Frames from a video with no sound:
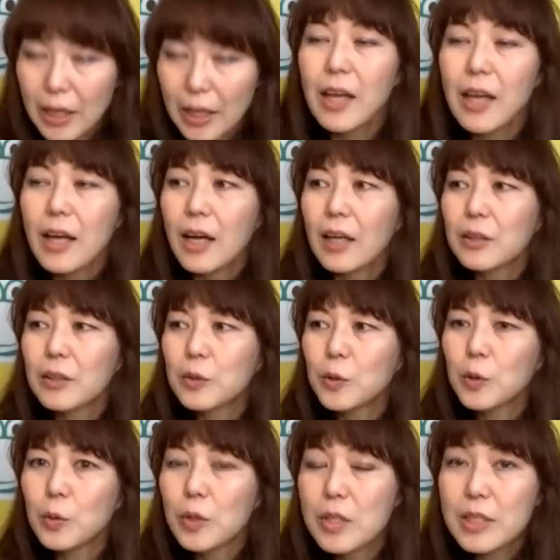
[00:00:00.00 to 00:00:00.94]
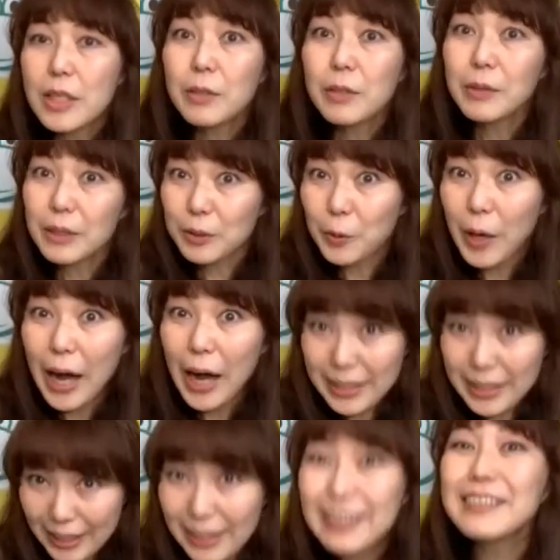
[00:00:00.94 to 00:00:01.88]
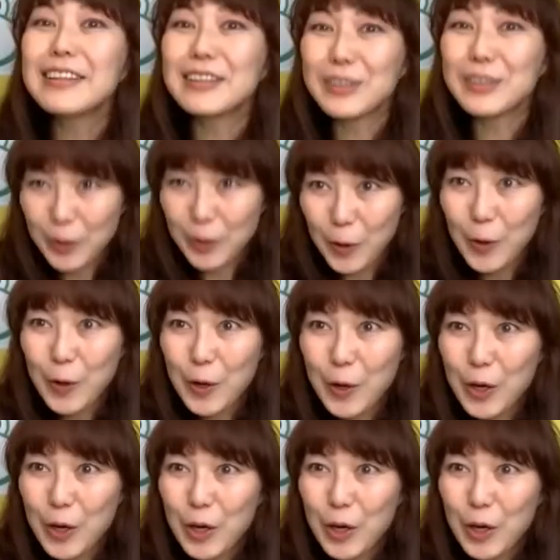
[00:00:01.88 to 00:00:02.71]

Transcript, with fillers: なので、セリフがすごい早いんですよ。